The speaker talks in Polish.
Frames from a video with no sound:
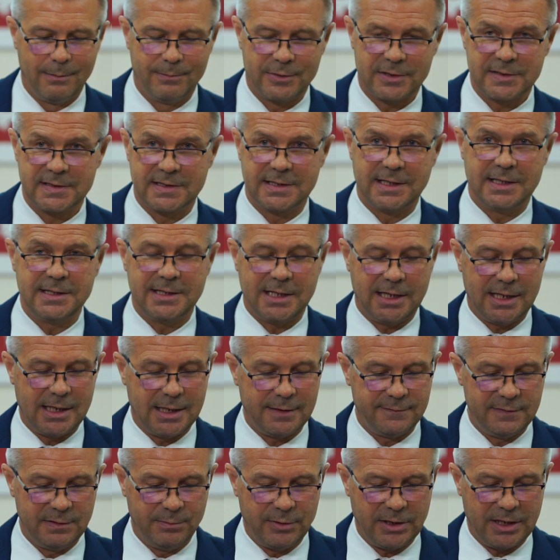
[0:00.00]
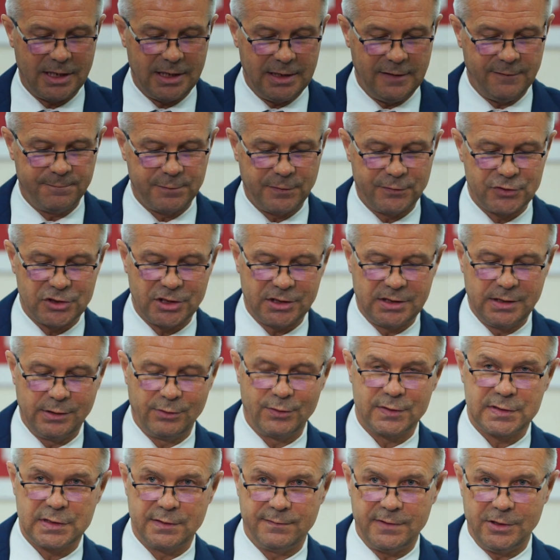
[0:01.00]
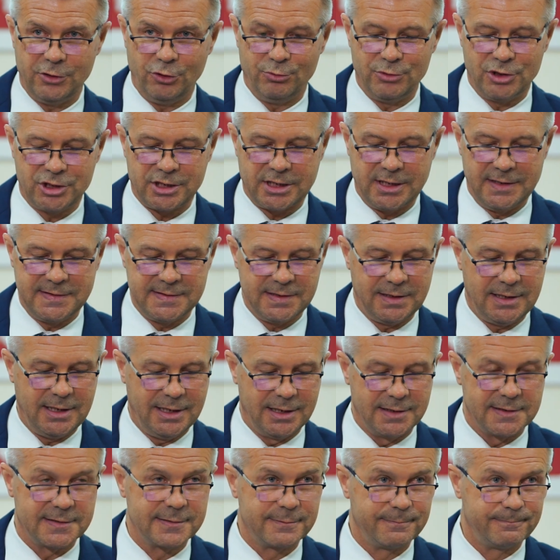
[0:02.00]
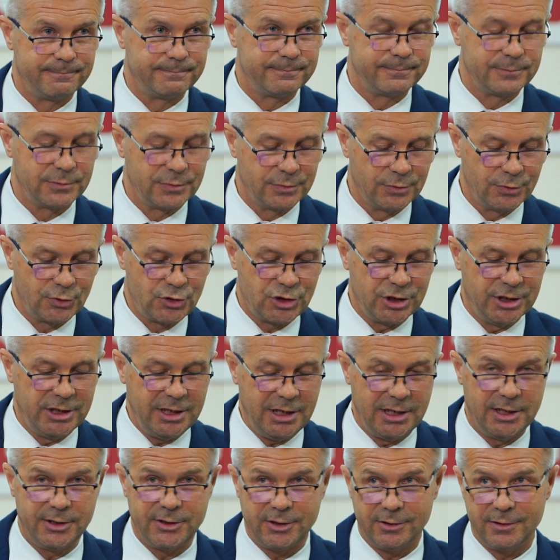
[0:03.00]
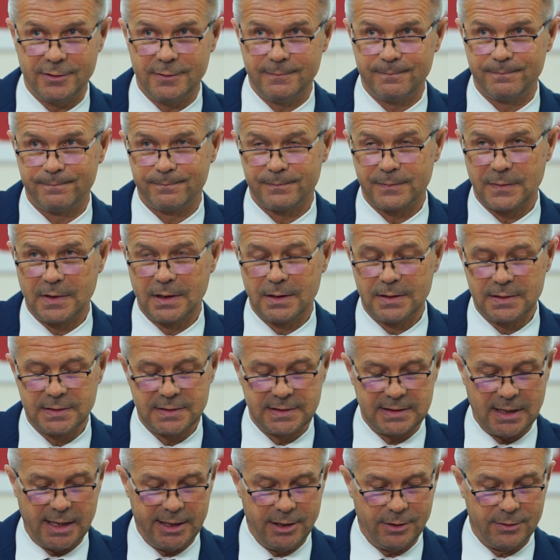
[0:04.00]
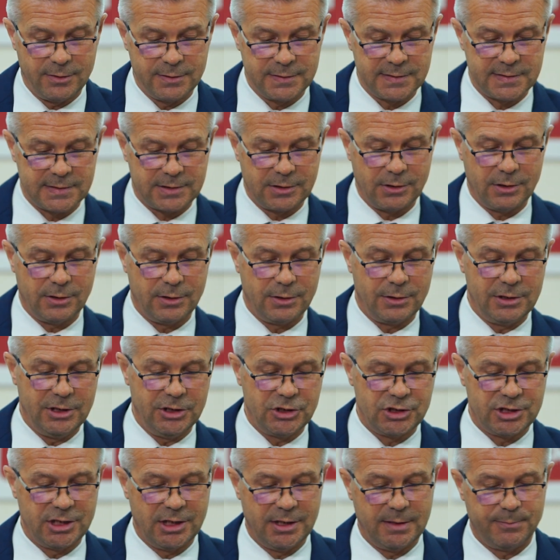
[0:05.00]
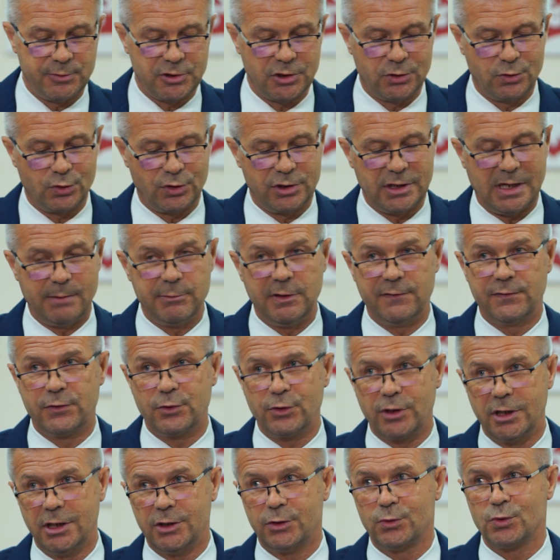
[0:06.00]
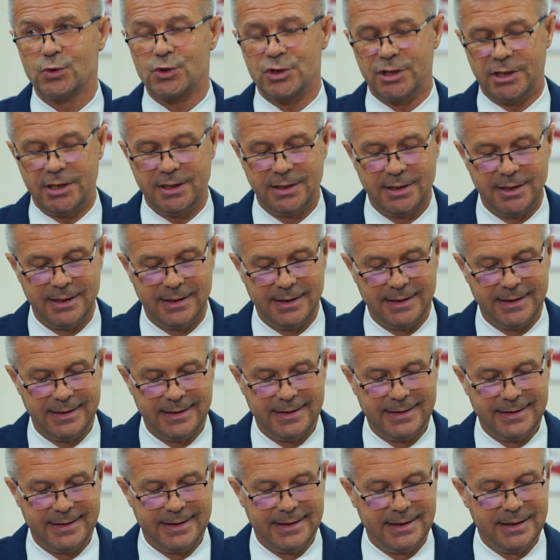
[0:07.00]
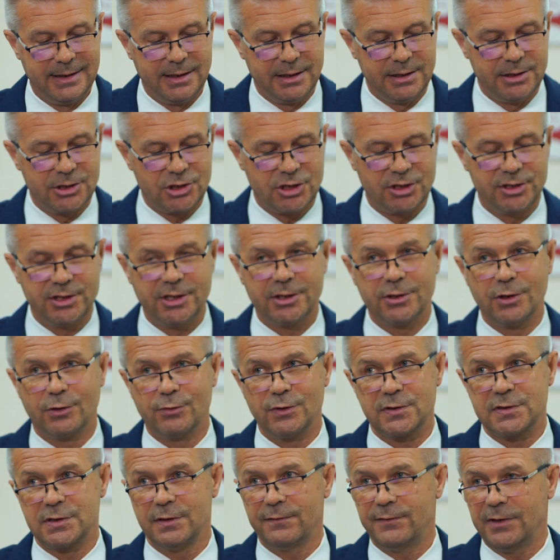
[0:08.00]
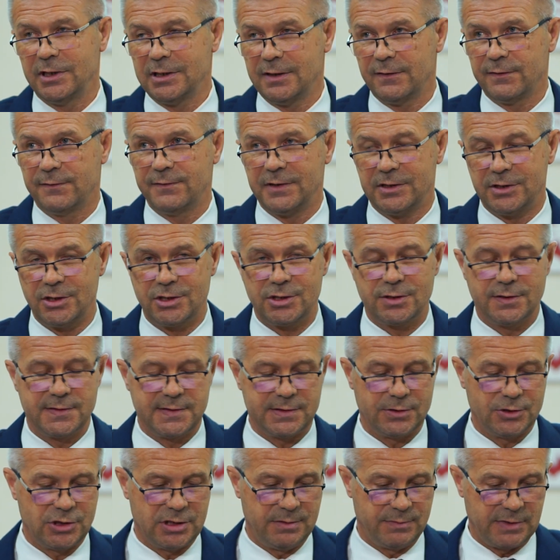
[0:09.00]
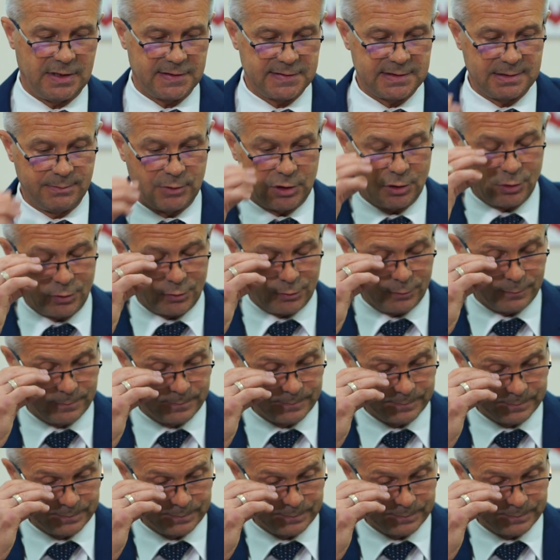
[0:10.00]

prezydenta wybrali w powszechnym głosowaniu mieszkańcy Kielc. Uczynili to stając do licznie przed urnami w drugiej turze jesiennego głosowania w 2018 roku.